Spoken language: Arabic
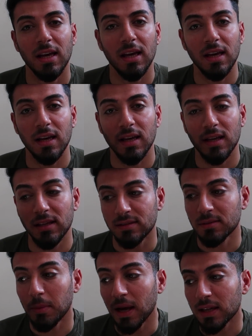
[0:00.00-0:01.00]
آه،
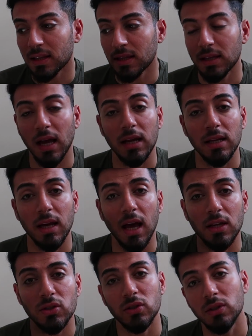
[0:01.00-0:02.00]
سمعت يعني
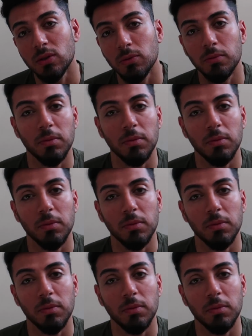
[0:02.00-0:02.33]
حكي